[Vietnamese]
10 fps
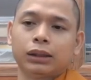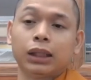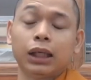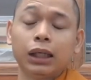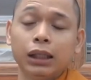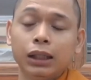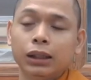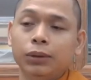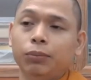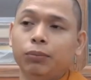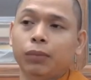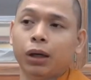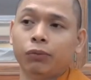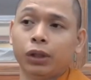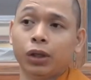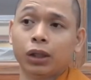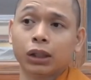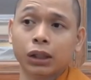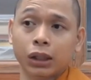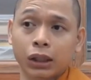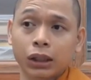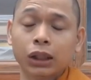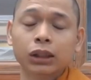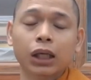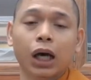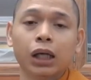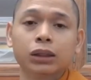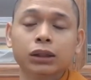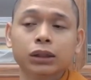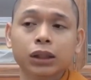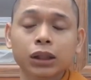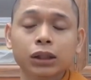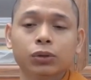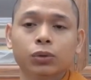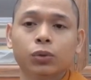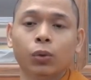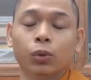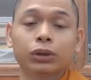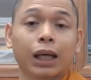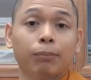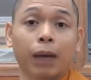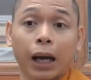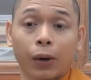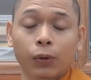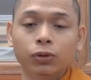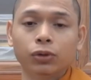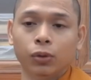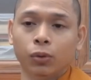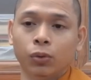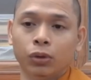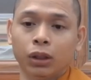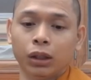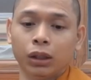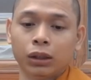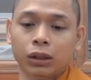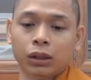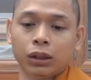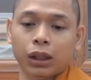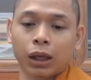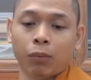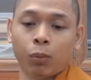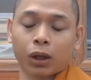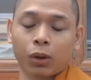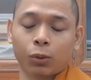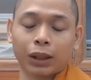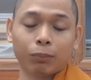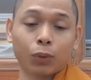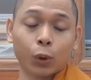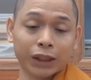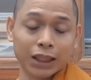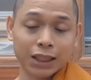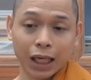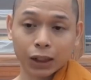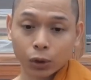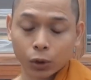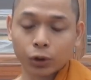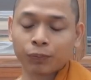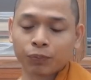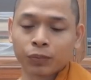khi mà vị đó nghĩ đến ân đức của tam bảo dù chỉ là một câu nắp mô tát xá thôi